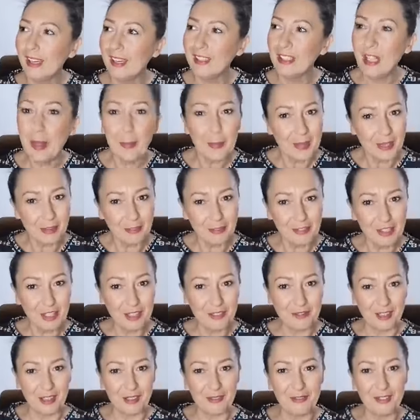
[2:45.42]

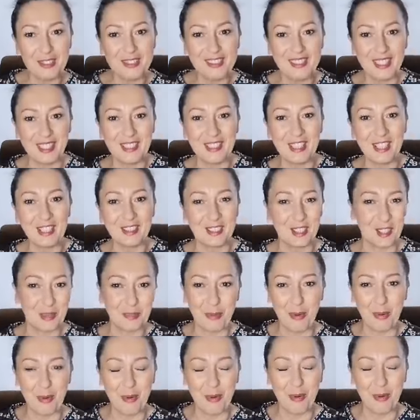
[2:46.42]
nieprawdziwe widzenie tych
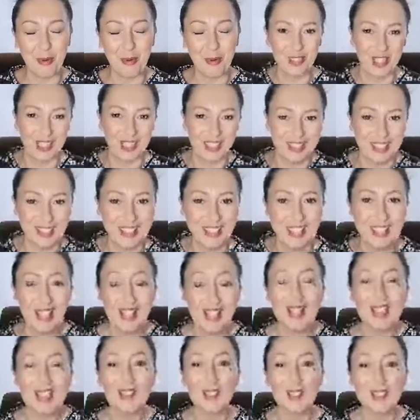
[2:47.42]
połączeń połączeń.
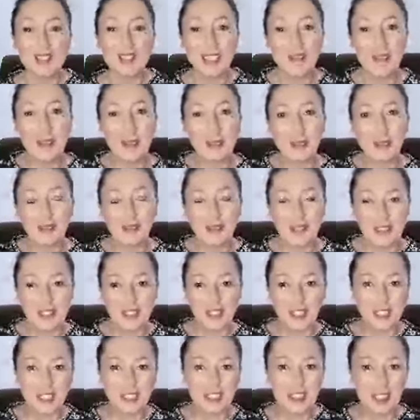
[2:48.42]
Zostawiam to
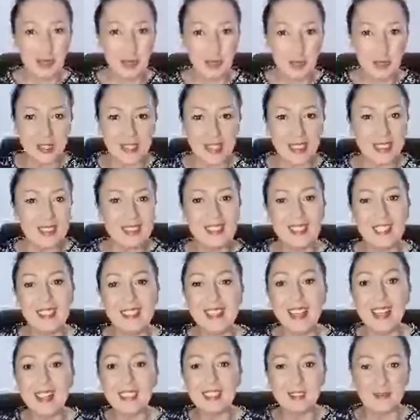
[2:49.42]
Waszej interpretacji.
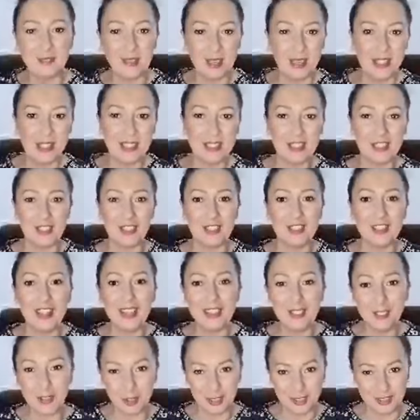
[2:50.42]
Nazwa y,
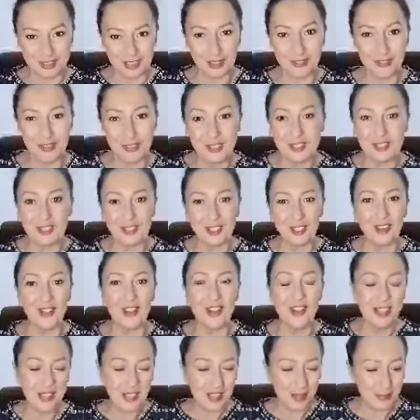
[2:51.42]
na to
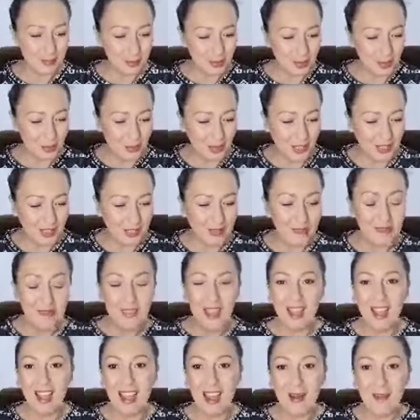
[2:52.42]
zjawisko brzmi
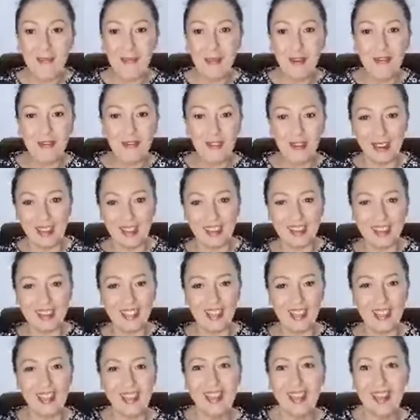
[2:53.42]

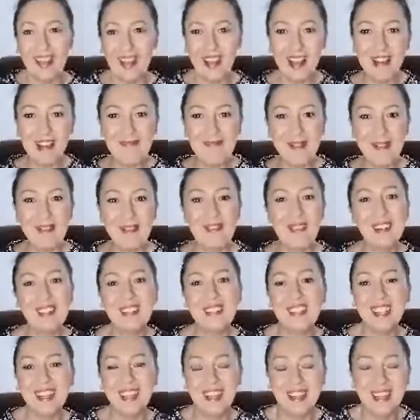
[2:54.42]
apofenia.
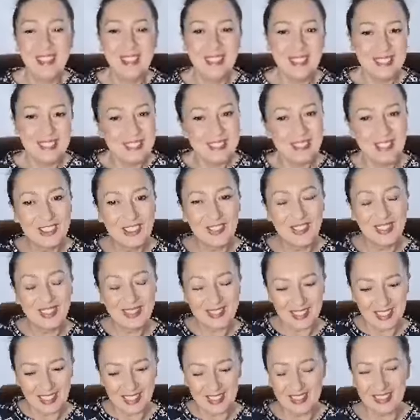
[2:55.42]
Apofenia.
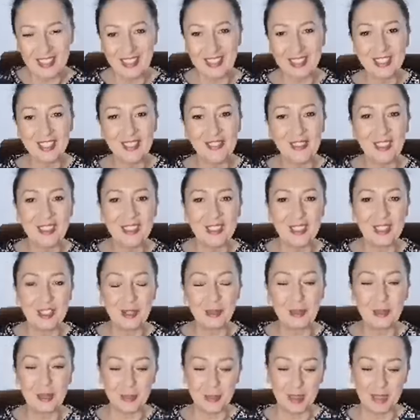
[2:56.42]
Świetna, e, świetnie
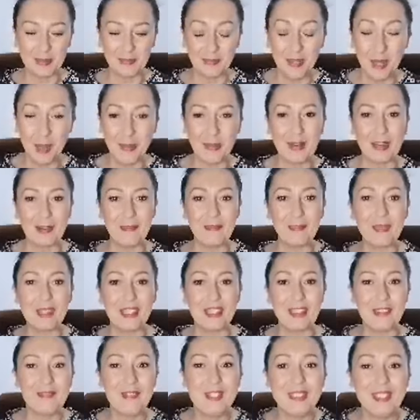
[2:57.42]
to brzmi. Dobra,
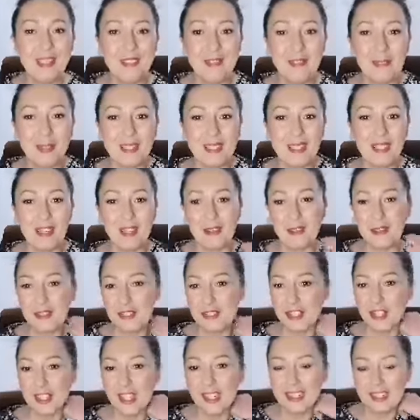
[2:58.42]
e, witam e, w
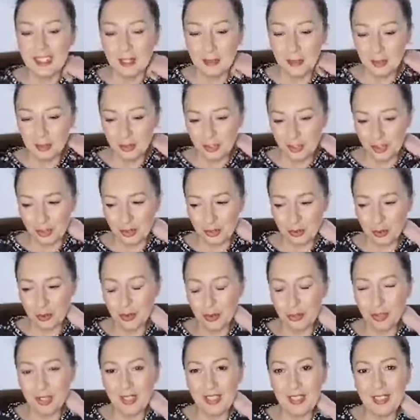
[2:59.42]
13
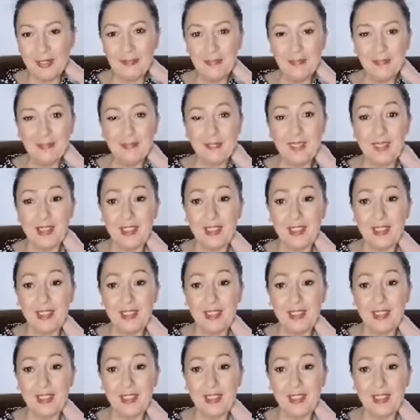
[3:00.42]
odcinku i mm,